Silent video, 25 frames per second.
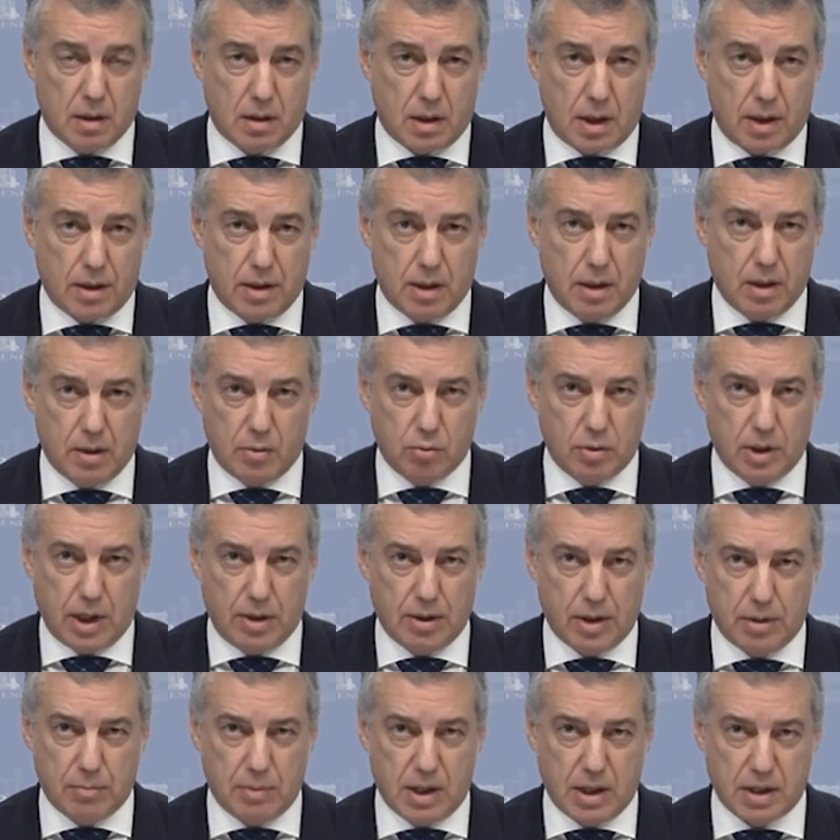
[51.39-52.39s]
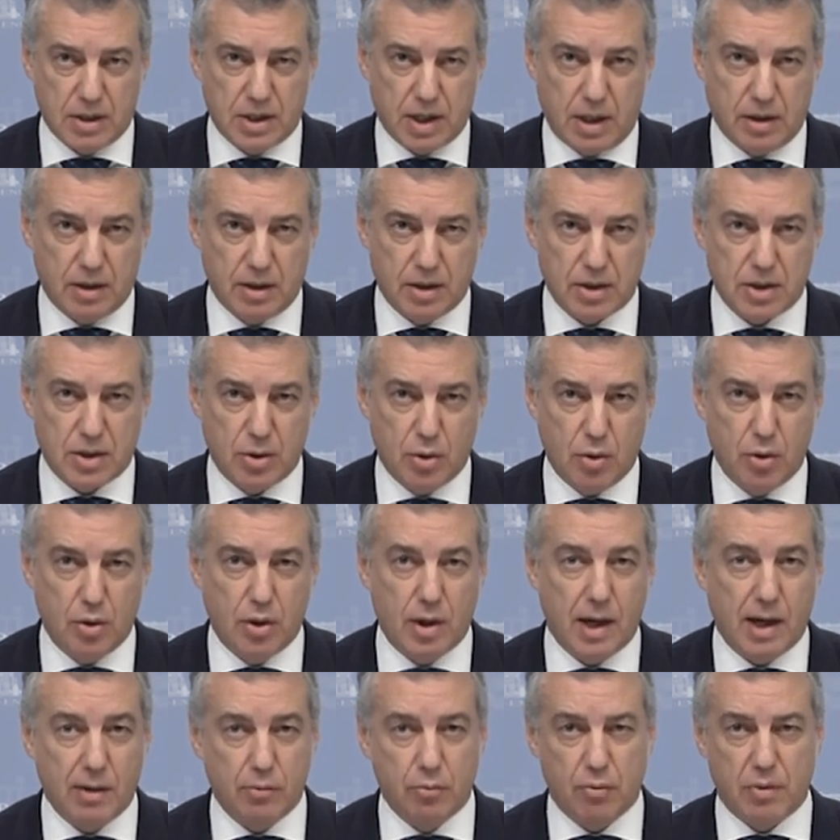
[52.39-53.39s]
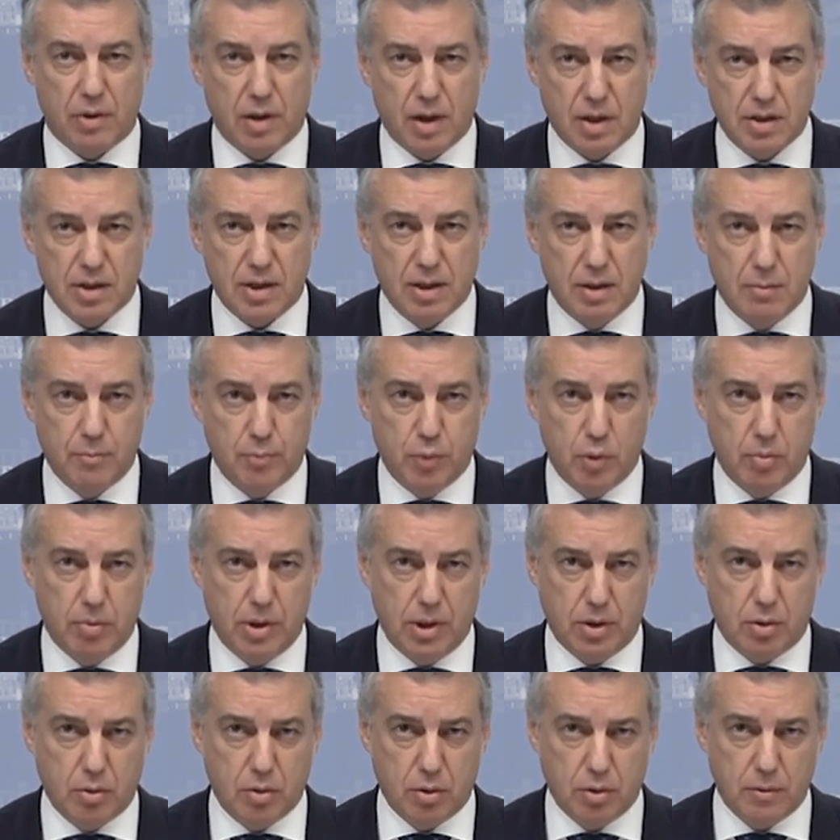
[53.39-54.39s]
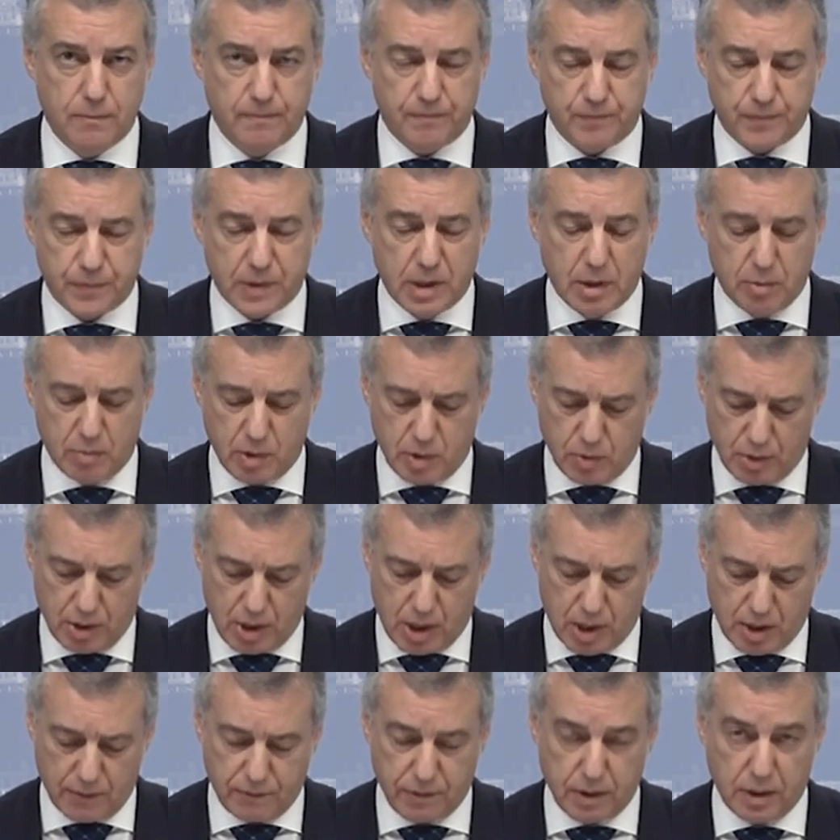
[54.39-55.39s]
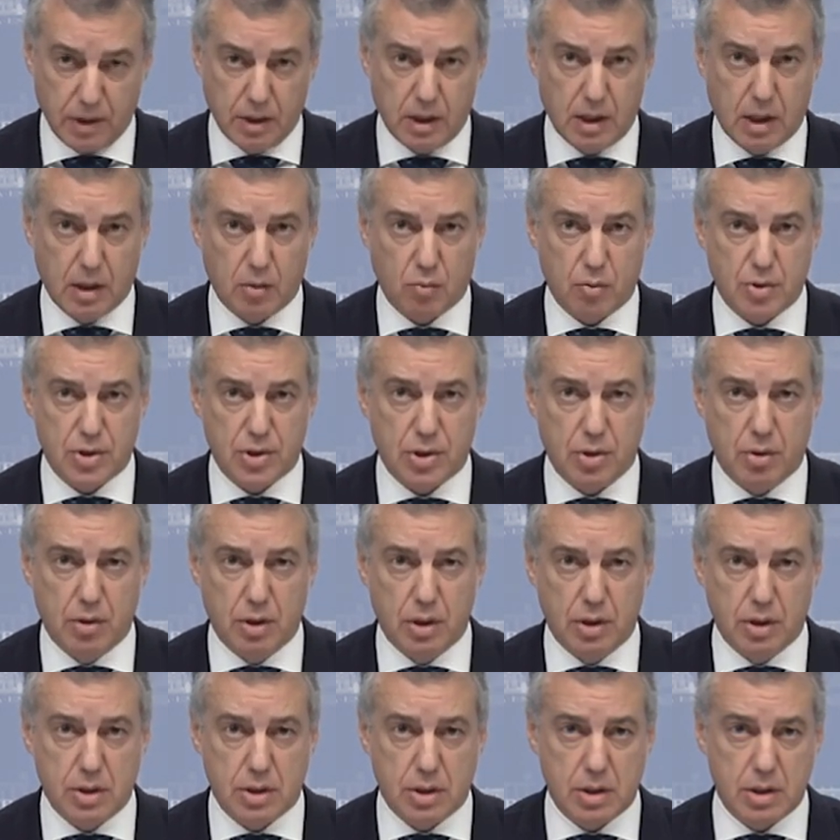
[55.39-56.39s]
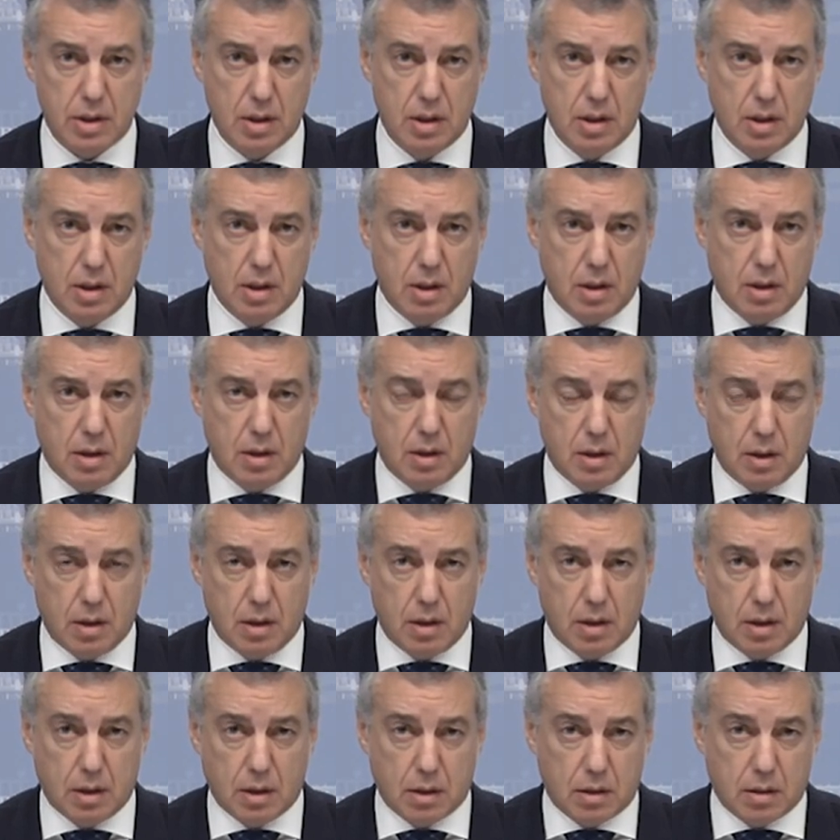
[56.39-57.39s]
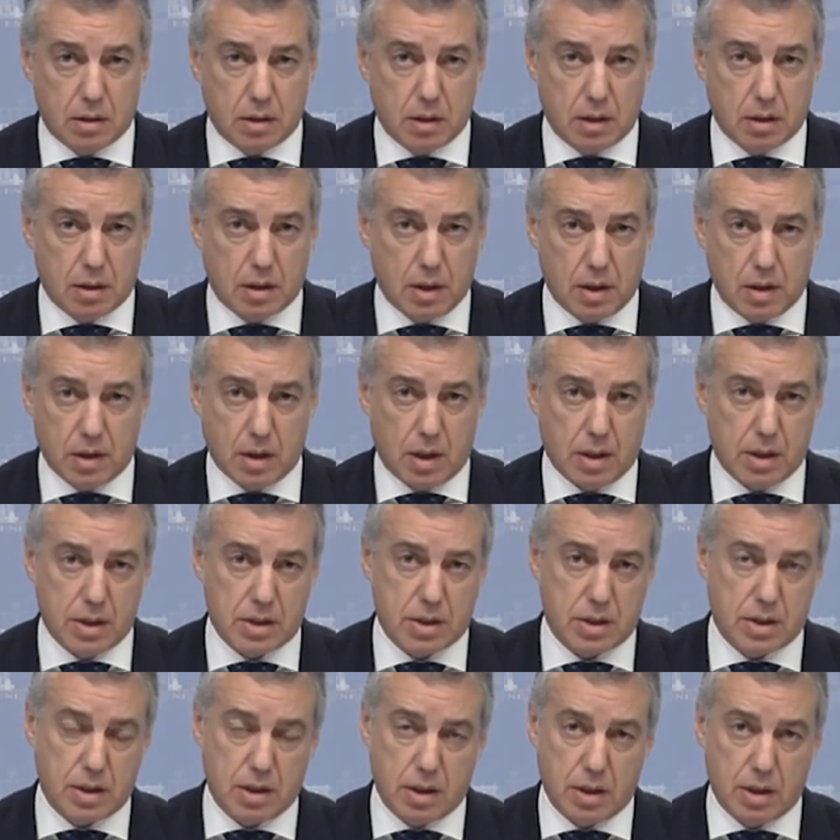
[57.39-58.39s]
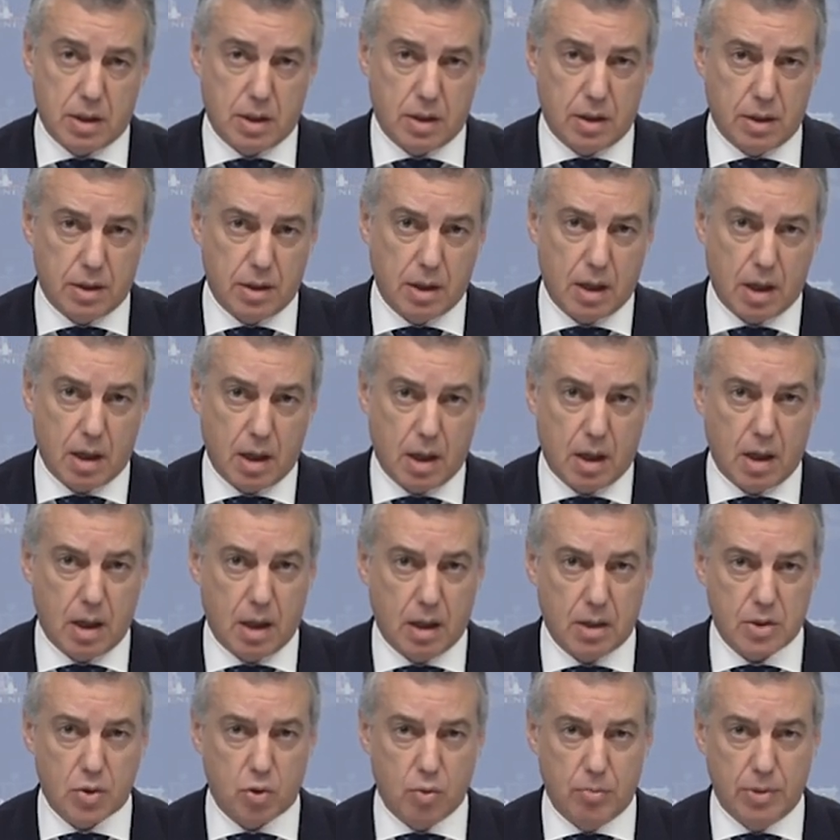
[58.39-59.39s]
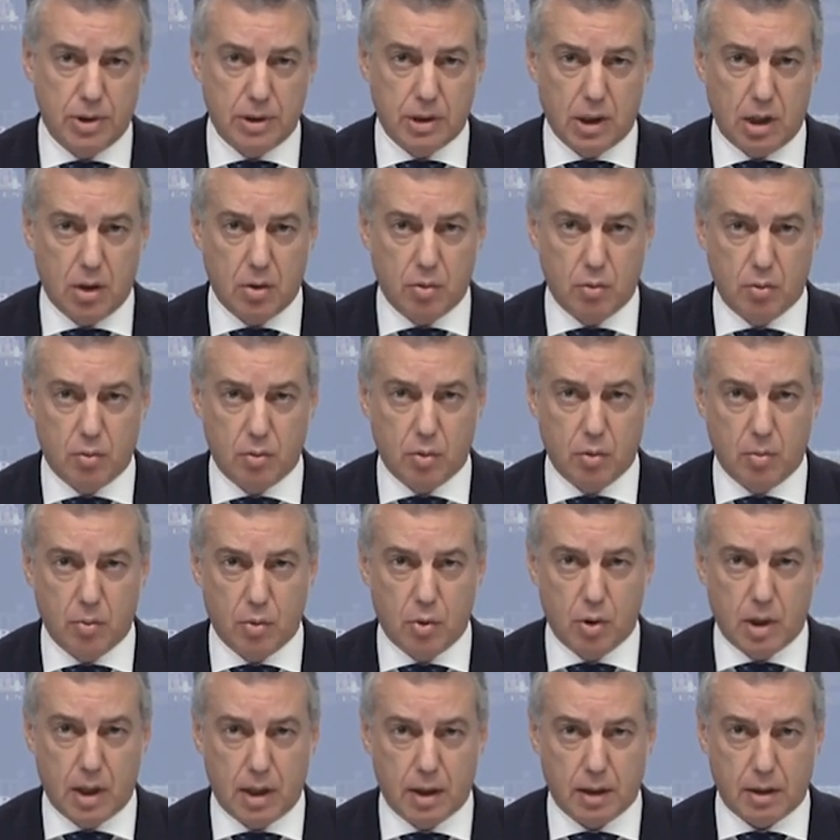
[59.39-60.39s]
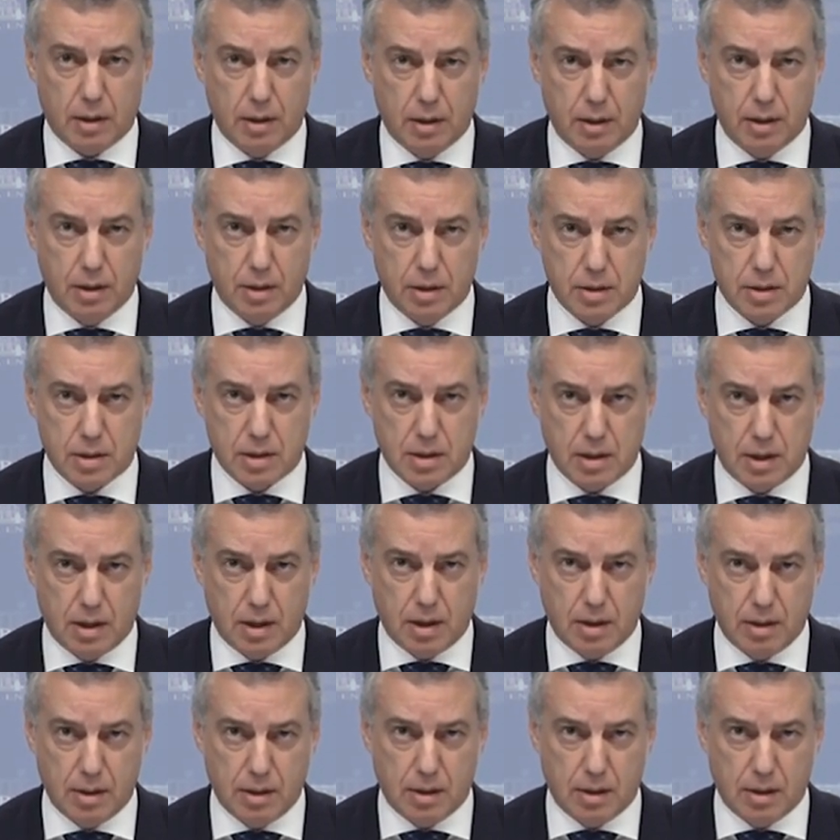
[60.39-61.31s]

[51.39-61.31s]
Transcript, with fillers: Ayer, una vez más, antes de hoy, anunciaste en público, y me voy a referir a cuestiones eh, que quizás eh, ya has comentado, como la que es la